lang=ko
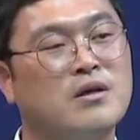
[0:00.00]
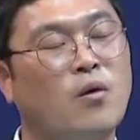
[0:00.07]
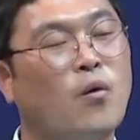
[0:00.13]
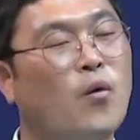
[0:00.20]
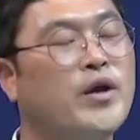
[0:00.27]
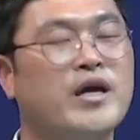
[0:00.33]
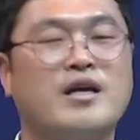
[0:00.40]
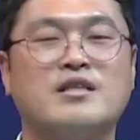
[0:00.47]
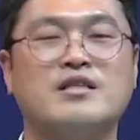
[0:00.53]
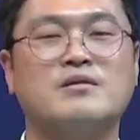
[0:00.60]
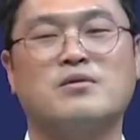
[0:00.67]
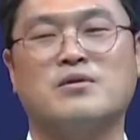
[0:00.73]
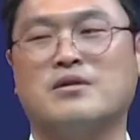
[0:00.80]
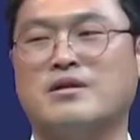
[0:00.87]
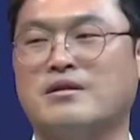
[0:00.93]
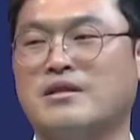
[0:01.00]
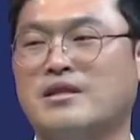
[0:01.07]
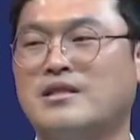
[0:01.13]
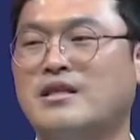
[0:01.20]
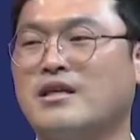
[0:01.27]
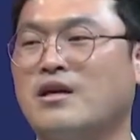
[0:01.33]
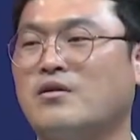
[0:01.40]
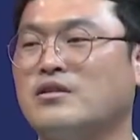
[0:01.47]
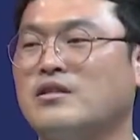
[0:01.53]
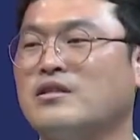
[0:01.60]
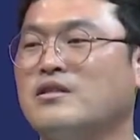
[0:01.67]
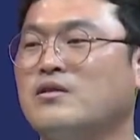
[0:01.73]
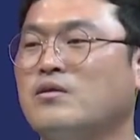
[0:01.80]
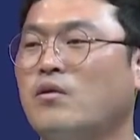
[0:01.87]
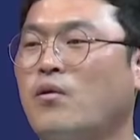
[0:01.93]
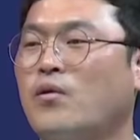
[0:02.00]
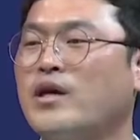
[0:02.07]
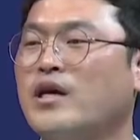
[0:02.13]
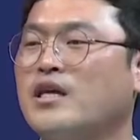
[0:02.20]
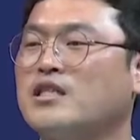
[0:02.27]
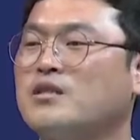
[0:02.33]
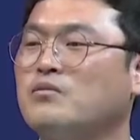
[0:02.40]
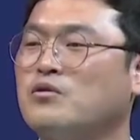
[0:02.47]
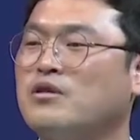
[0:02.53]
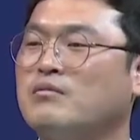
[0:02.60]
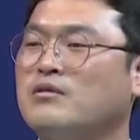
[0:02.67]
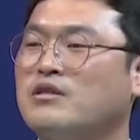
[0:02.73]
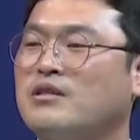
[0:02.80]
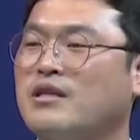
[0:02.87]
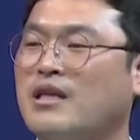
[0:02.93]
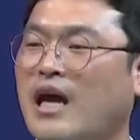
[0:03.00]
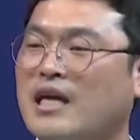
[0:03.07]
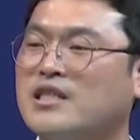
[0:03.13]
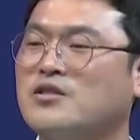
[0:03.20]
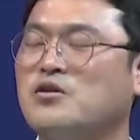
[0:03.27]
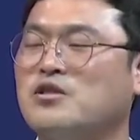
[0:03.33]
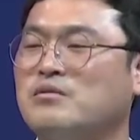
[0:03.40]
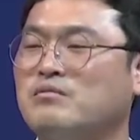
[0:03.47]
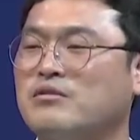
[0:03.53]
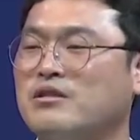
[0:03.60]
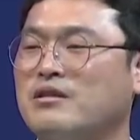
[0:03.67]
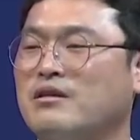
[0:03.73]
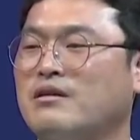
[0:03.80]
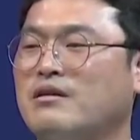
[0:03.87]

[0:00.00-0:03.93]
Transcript: 오래 가지 못이 땅의 것은 오래가지 못합니다. 다 끊어집니다.